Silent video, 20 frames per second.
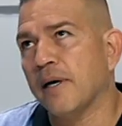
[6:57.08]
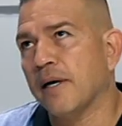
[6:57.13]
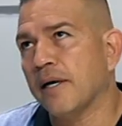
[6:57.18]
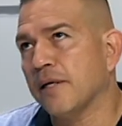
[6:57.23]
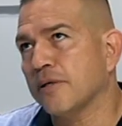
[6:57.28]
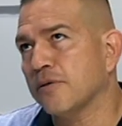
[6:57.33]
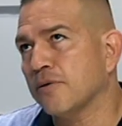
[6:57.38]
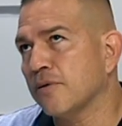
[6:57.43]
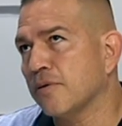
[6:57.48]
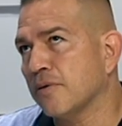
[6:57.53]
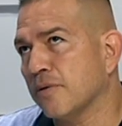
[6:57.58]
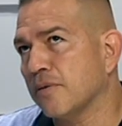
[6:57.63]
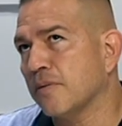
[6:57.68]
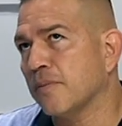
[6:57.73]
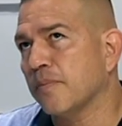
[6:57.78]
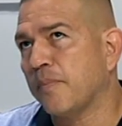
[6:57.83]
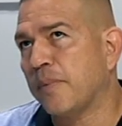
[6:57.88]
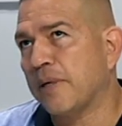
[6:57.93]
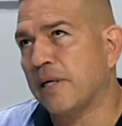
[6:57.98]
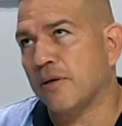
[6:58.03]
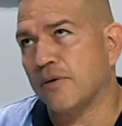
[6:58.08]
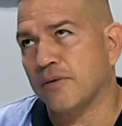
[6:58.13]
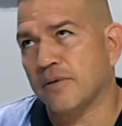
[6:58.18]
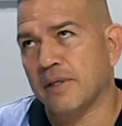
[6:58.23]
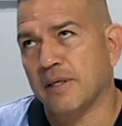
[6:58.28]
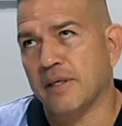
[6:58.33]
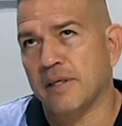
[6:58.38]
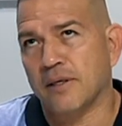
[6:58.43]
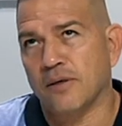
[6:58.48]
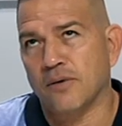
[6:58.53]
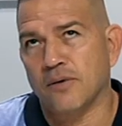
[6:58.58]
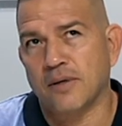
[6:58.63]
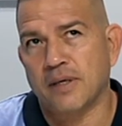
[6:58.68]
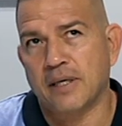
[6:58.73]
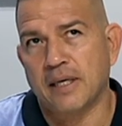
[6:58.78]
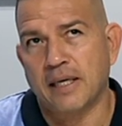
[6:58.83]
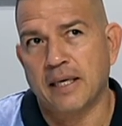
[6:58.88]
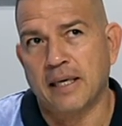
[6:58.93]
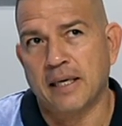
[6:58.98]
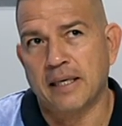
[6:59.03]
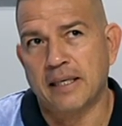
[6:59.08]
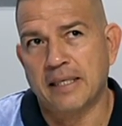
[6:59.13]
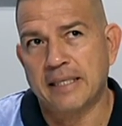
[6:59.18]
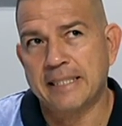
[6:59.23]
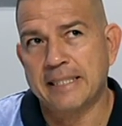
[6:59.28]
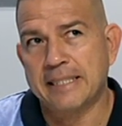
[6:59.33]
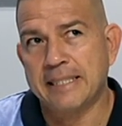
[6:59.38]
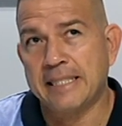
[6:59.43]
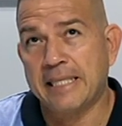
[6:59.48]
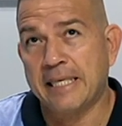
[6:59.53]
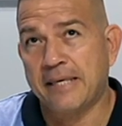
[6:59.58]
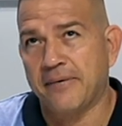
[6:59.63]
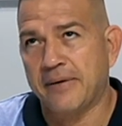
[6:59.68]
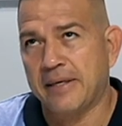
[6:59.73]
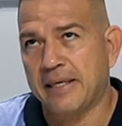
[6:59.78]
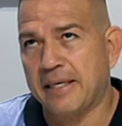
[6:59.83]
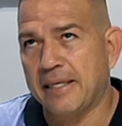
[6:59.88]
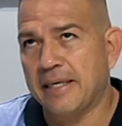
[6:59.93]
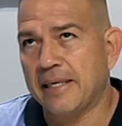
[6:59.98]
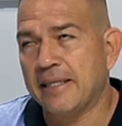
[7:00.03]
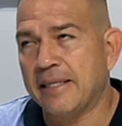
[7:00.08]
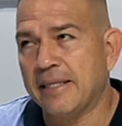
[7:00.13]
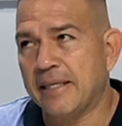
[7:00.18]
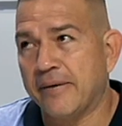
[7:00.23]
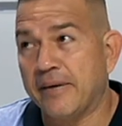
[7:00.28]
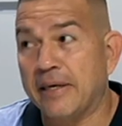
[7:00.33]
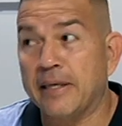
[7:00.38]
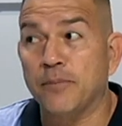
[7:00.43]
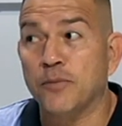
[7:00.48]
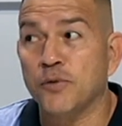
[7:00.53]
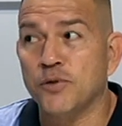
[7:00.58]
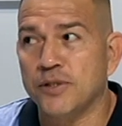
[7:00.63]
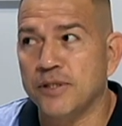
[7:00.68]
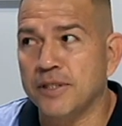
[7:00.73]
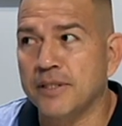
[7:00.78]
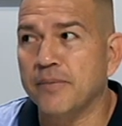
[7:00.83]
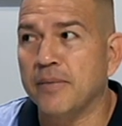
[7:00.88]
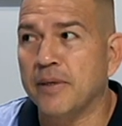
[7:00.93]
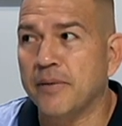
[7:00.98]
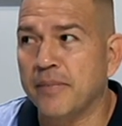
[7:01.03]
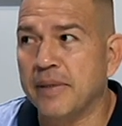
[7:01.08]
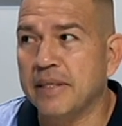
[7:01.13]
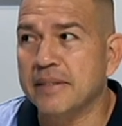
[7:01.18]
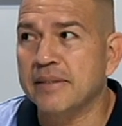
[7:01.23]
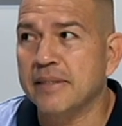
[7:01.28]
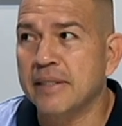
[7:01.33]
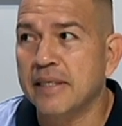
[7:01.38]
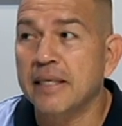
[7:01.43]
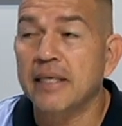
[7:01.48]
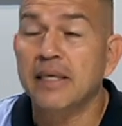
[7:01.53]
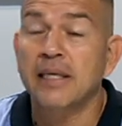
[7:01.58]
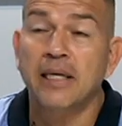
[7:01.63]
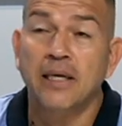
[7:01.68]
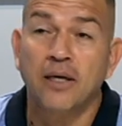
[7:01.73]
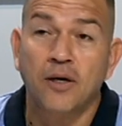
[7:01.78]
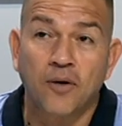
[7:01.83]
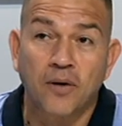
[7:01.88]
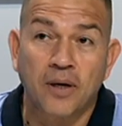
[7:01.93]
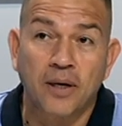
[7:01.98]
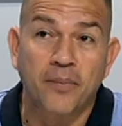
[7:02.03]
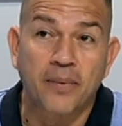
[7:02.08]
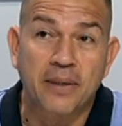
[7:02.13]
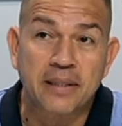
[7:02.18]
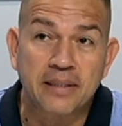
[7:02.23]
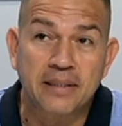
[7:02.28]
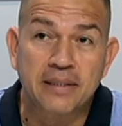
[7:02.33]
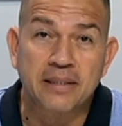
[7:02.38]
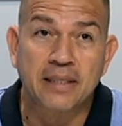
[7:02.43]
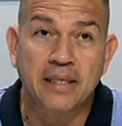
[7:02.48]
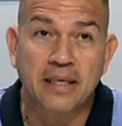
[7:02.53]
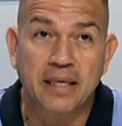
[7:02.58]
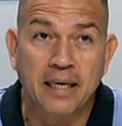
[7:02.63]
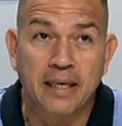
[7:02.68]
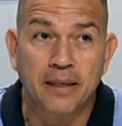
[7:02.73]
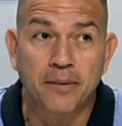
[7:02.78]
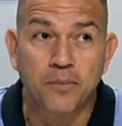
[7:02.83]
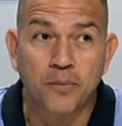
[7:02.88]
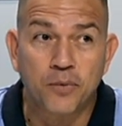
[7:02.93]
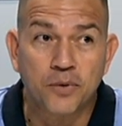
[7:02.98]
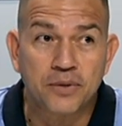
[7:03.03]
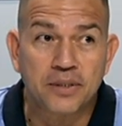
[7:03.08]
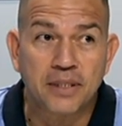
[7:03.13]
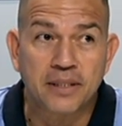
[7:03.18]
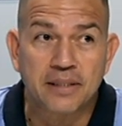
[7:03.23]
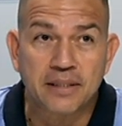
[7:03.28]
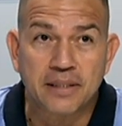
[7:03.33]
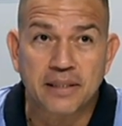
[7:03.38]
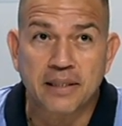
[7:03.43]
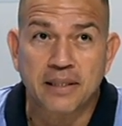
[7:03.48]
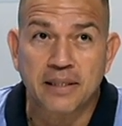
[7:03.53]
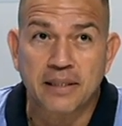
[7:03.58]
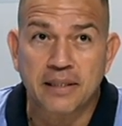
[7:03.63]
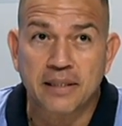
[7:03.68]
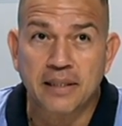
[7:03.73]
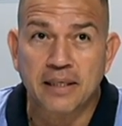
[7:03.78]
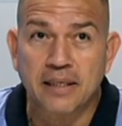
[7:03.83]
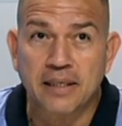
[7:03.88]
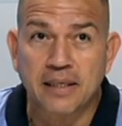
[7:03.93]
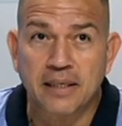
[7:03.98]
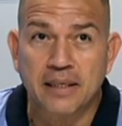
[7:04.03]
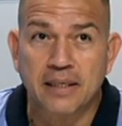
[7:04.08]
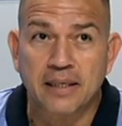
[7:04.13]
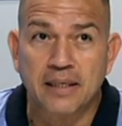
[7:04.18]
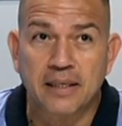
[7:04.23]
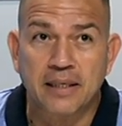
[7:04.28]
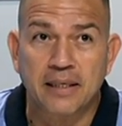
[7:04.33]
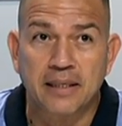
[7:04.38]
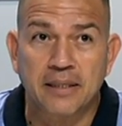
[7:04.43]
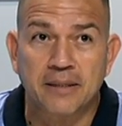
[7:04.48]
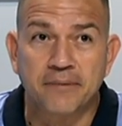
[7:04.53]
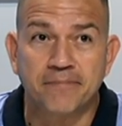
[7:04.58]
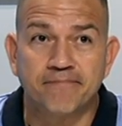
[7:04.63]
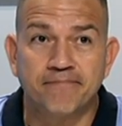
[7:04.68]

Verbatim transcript: a eso, no, pero te digo que deberían de haber muchísimas más. Lo que pasa es que hay mucha chiquilla que